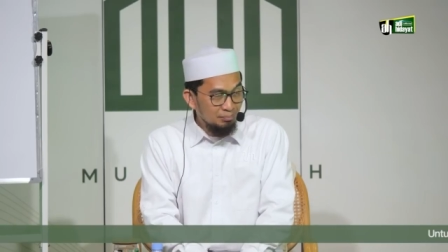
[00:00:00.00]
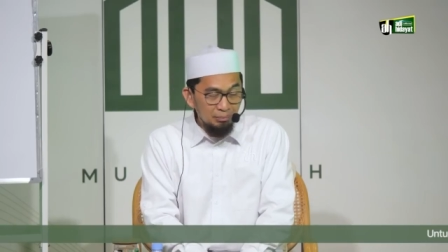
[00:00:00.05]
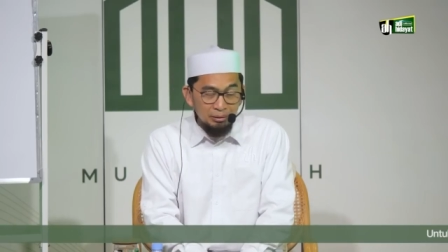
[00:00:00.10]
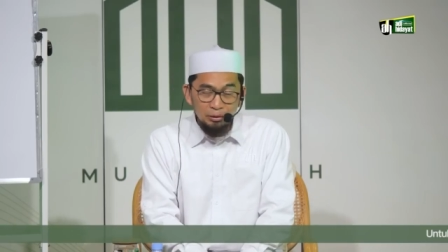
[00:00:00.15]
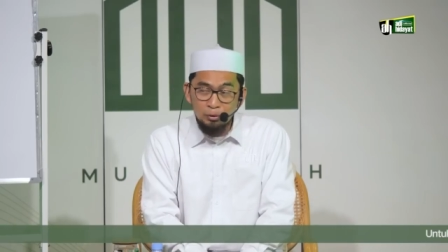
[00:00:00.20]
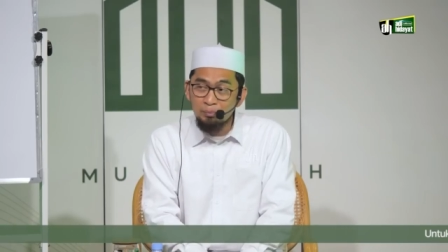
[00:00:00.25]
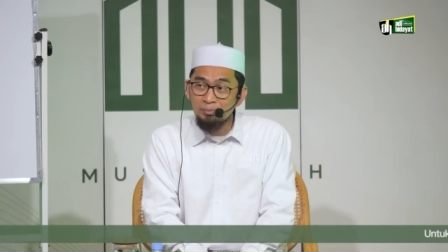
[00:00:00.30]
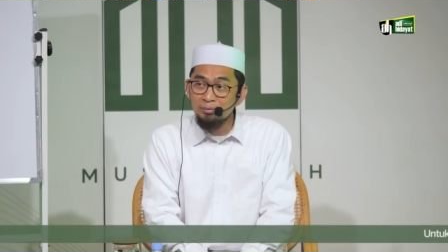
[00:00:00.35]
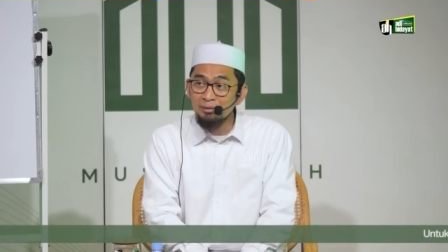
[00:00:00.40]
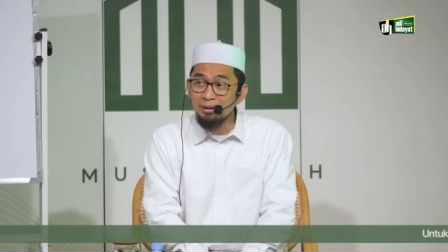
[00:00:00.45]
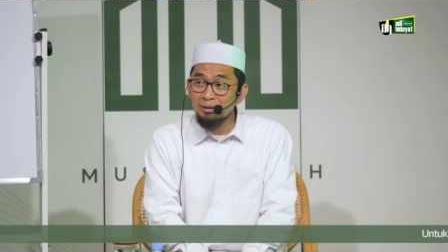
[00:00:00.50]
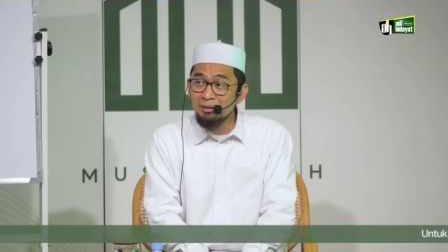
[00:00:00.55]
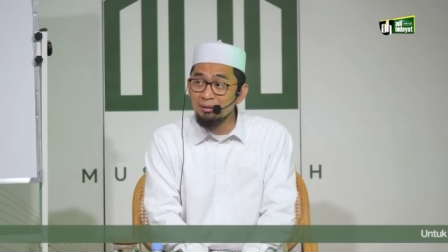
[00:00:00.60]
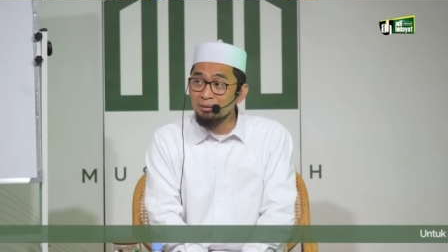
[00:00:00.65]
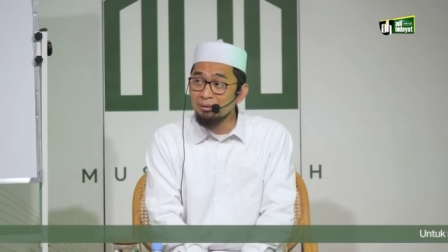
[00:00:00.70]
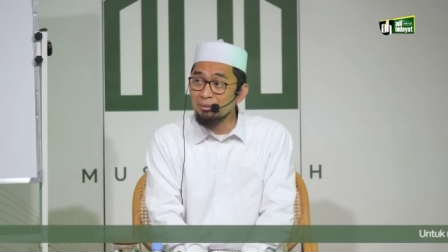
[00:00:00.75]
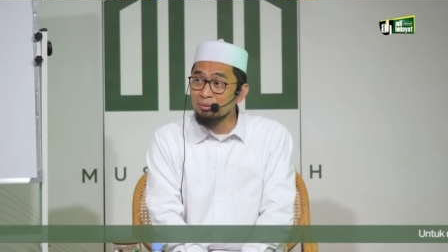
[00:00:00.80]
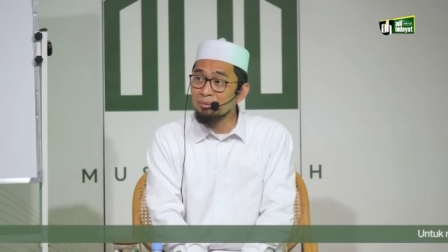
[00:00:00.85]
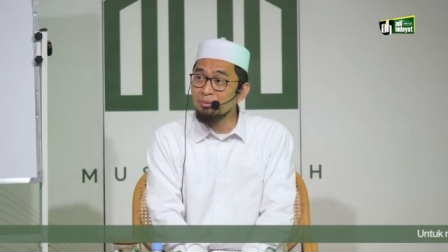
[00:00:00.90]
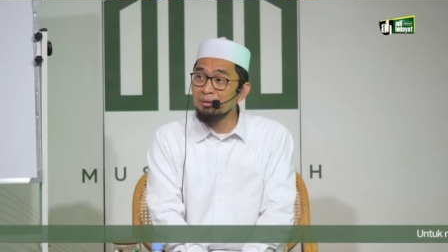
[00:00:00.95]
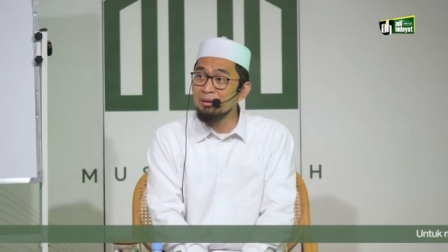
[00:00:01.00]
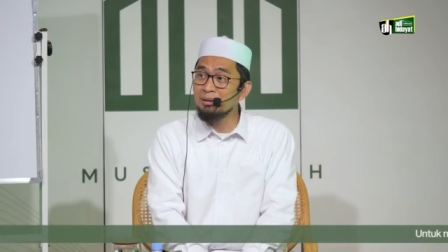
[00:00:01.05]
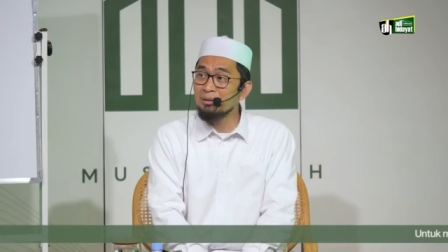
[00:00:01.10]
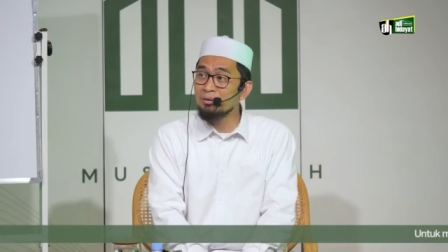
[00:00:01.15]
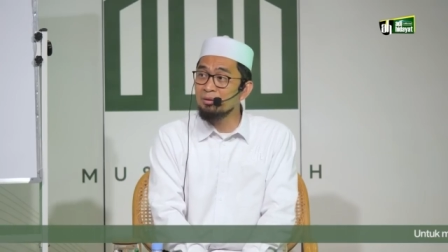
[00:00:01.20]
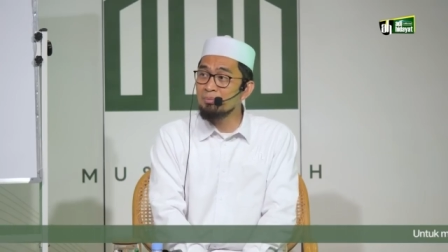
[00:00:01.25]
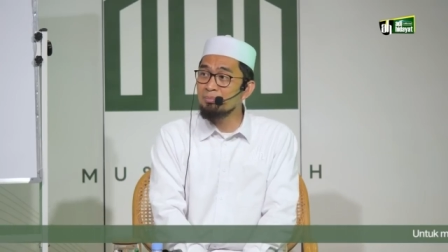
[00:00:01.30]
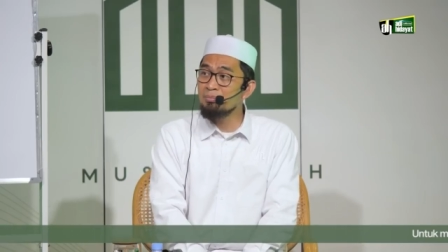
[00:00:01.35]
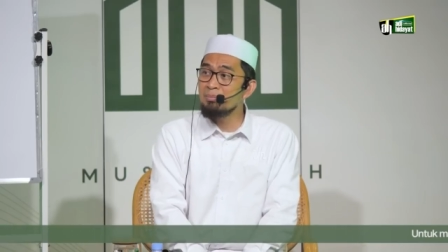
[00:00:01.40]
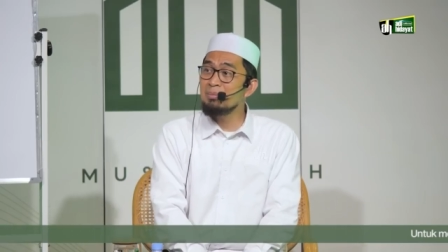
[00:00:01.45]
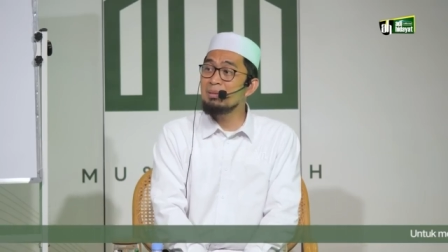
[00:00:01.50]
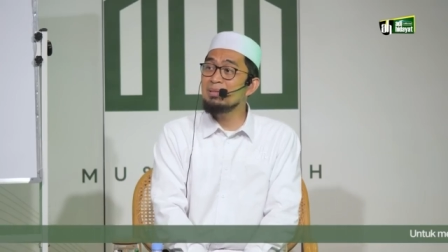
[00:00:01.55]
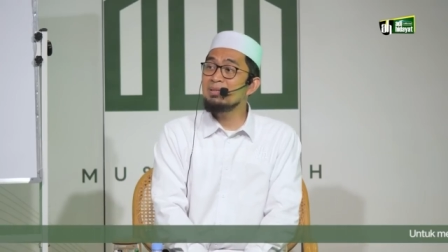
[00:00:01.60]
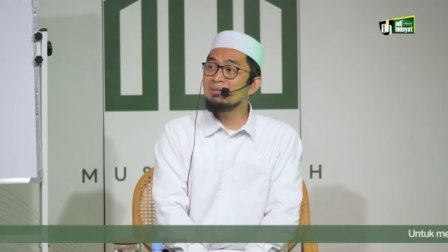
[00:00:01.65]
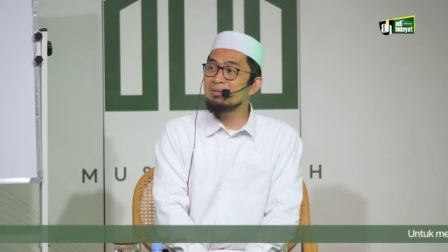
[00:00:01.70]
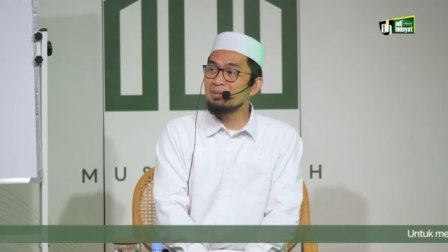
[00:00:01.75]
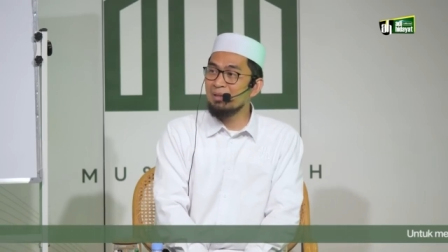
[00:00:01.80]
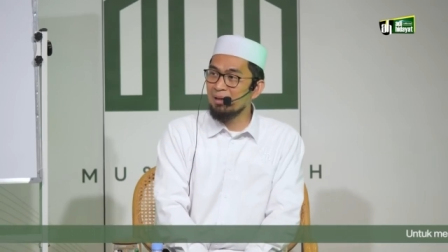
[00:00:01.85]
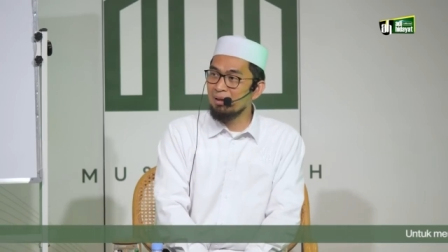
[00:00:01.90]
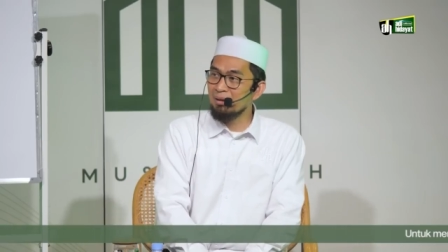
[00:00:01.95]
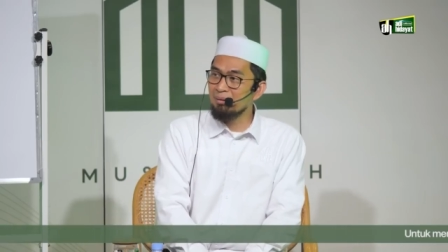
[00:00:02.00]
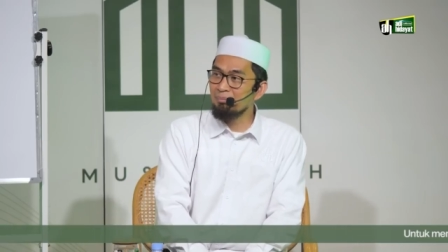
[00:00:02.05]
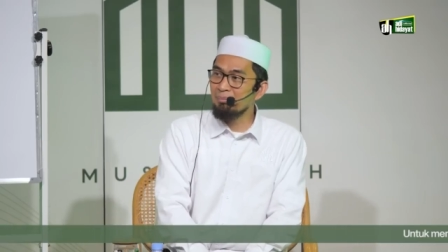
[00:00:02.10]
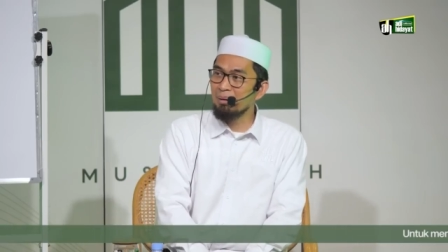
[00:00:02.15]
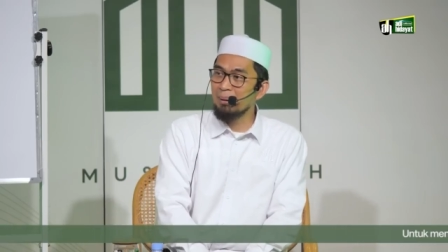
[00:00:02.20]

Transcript: belum tentu itu bisa